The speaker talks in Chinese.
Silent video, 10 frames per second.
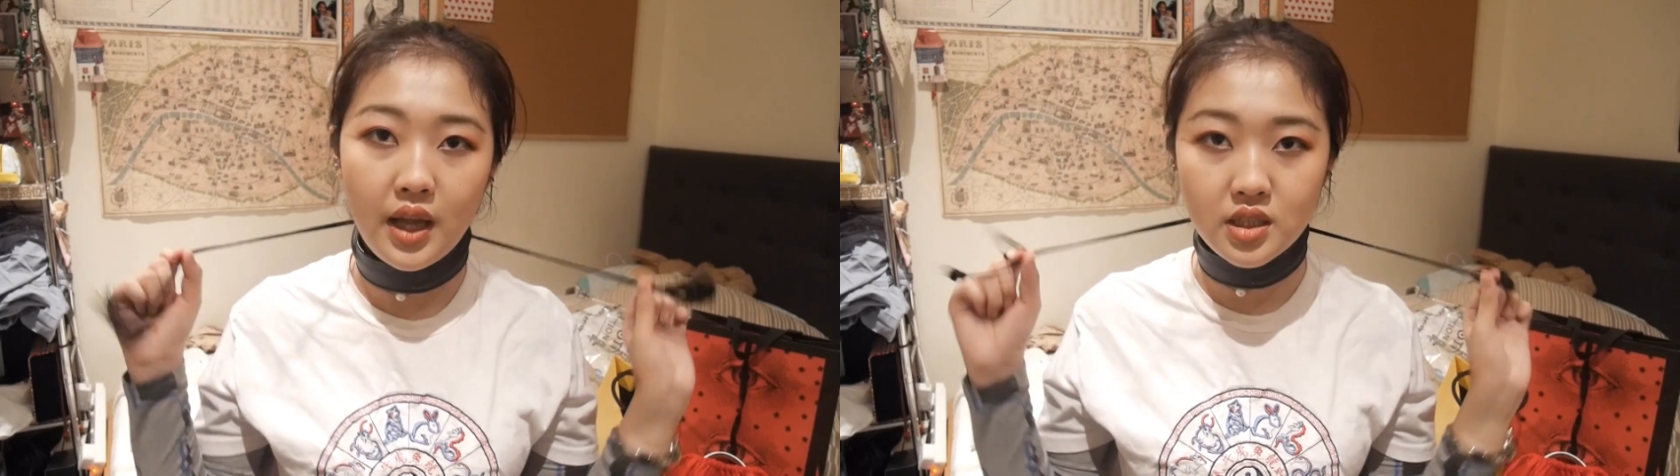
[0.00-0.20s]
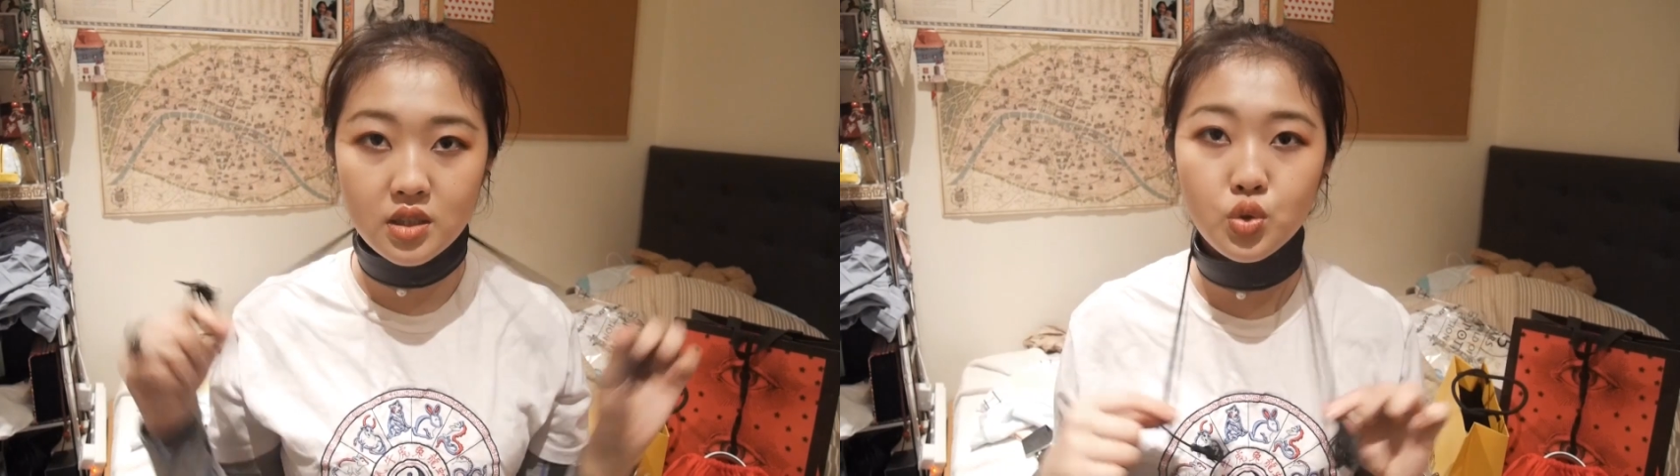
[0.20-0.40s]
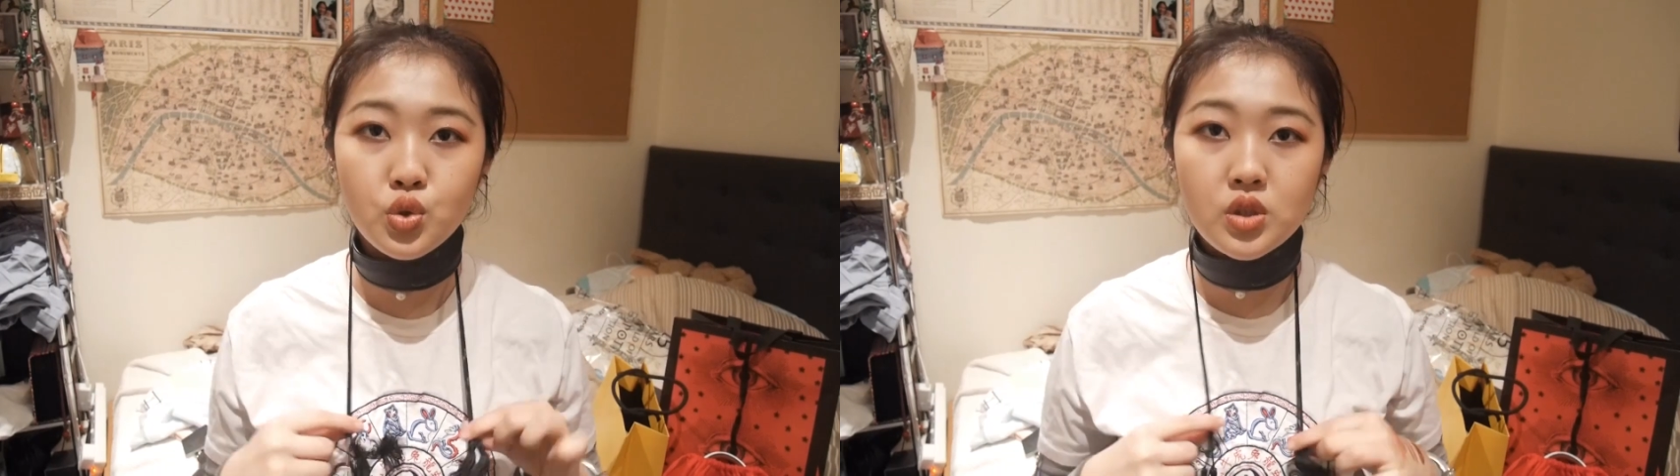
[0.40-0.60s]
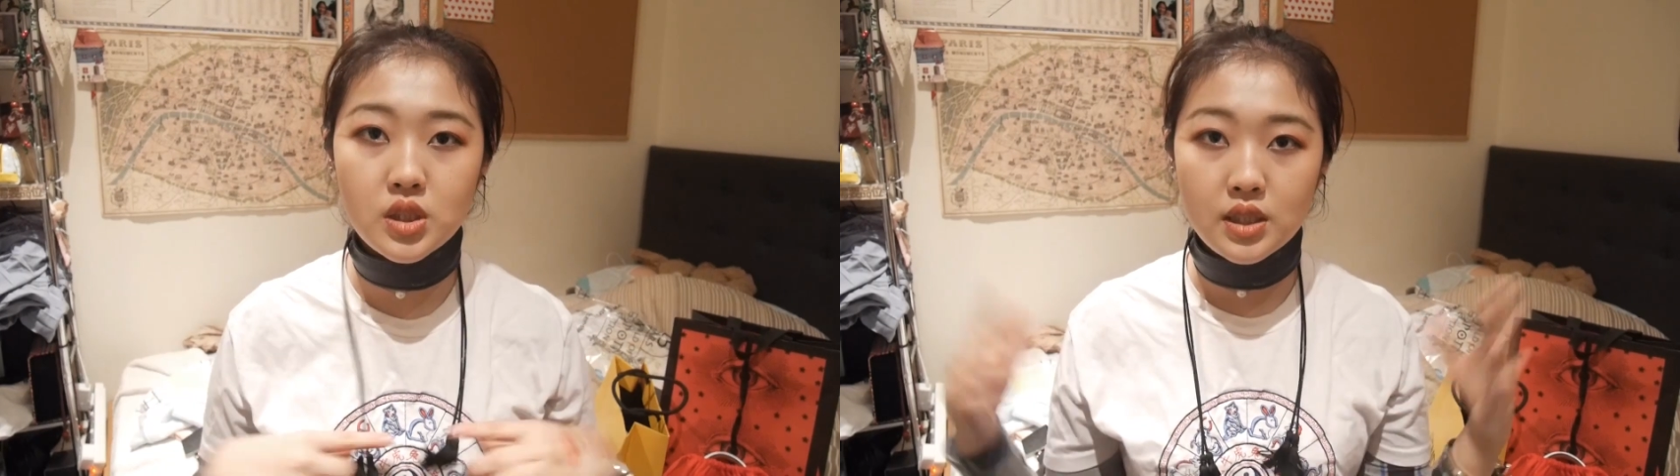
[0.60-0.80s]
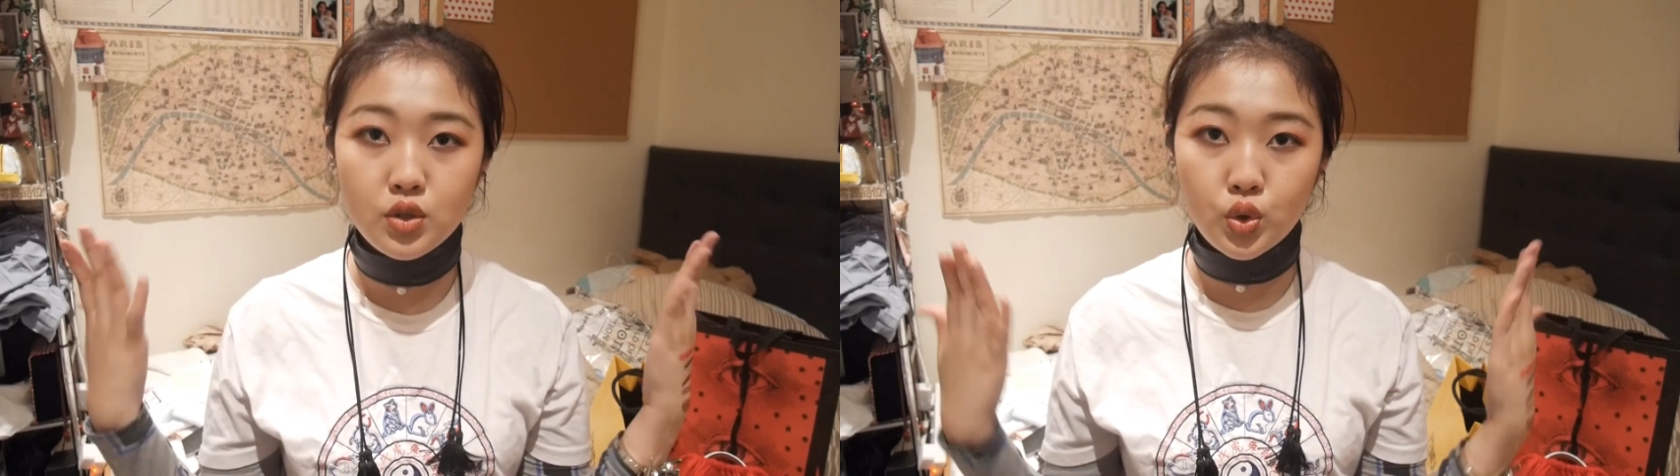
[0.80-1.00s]
还是就是
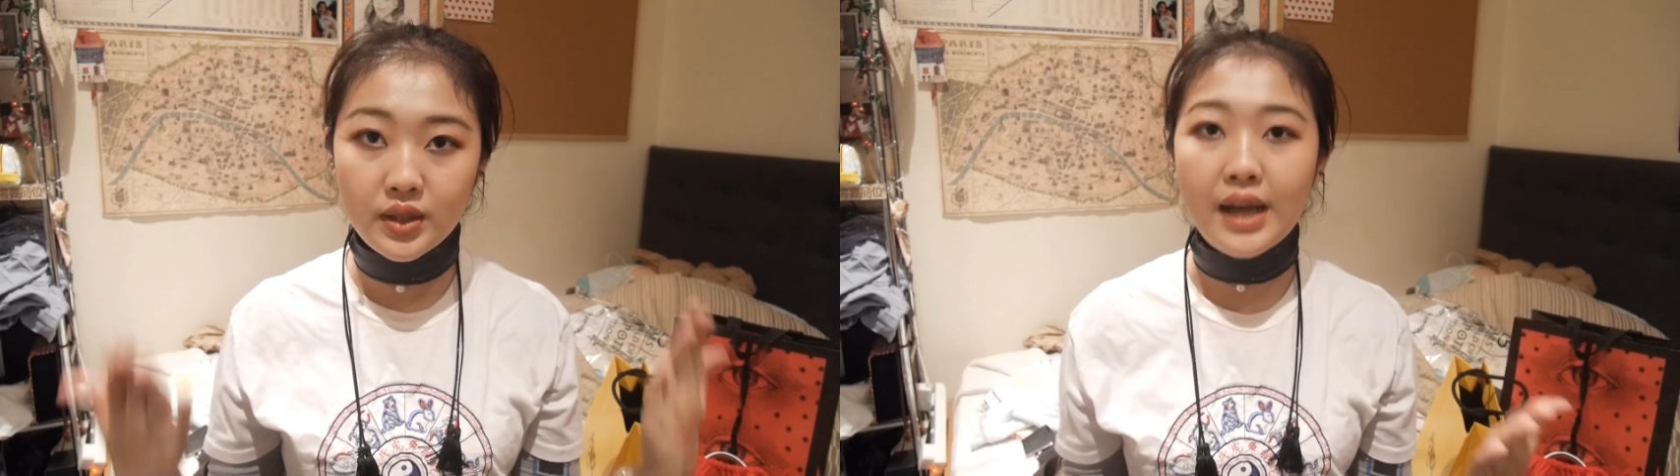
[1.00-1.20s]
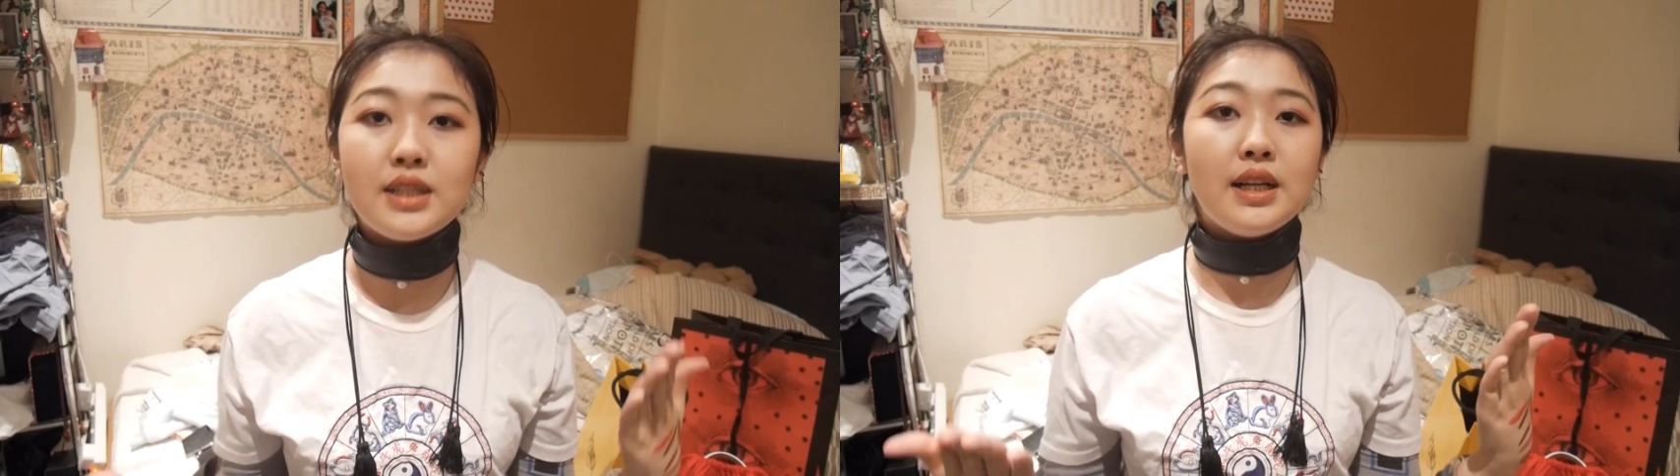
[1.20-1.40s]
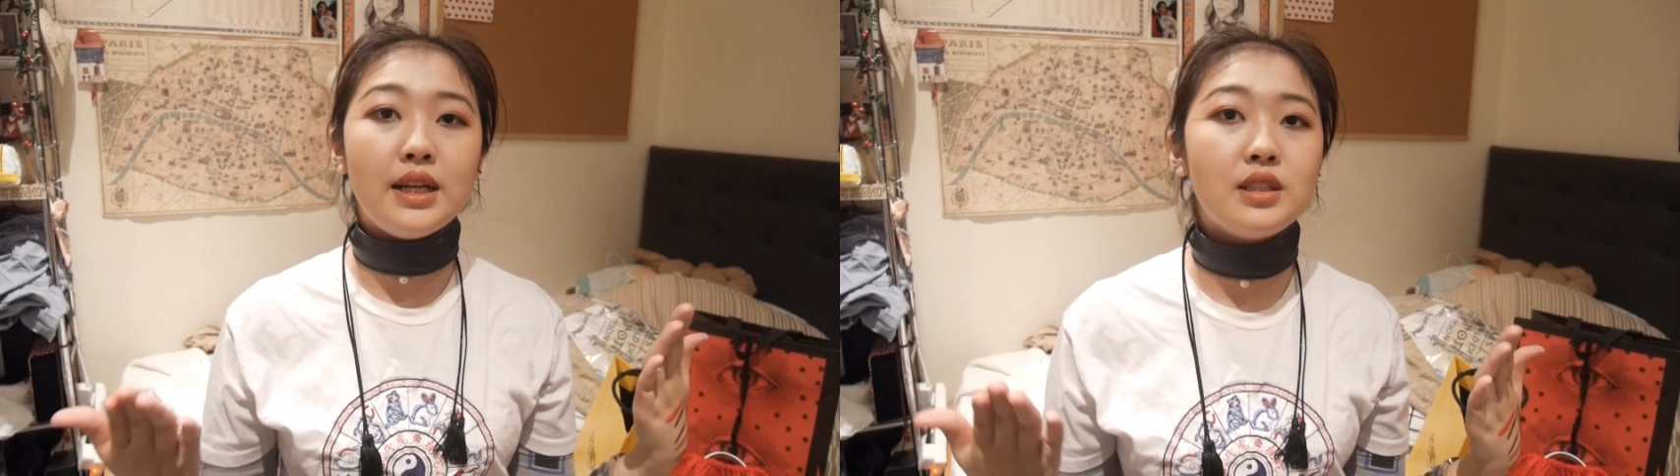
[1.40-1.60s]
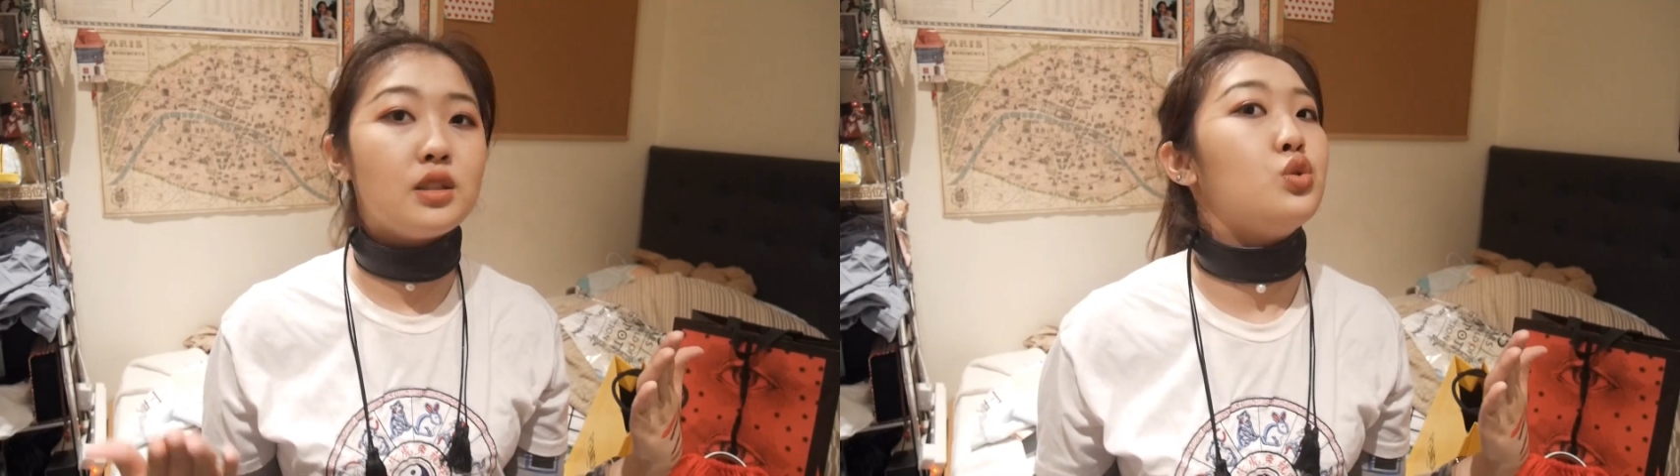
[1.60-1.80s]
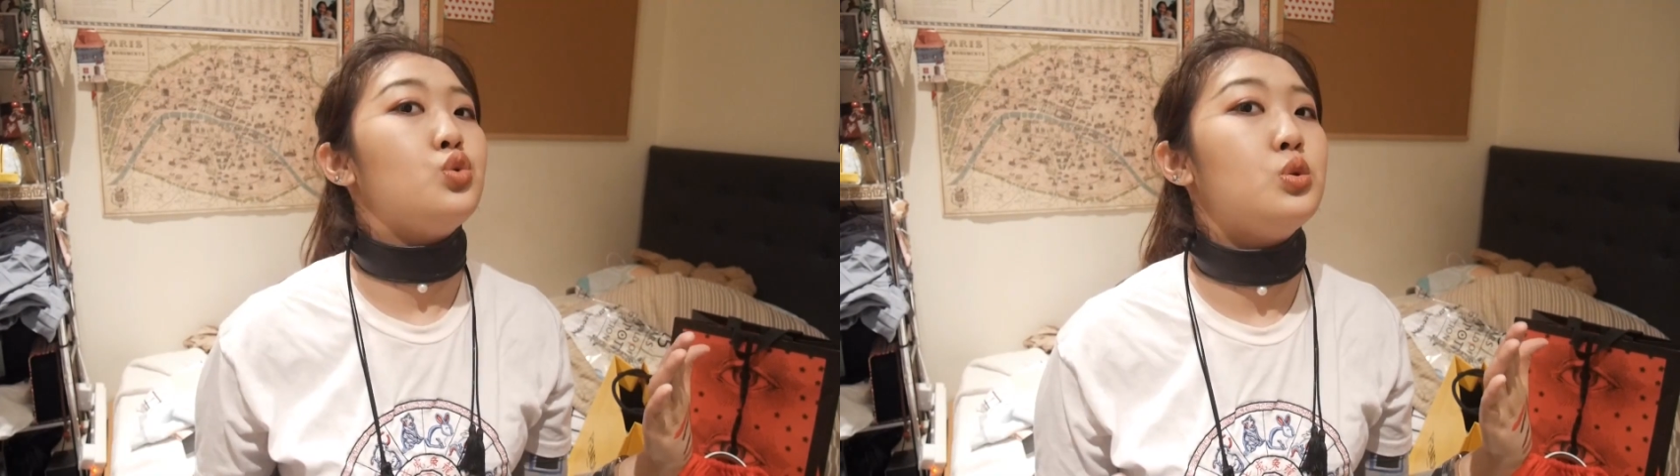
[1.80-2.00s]
直接就搭下来这样子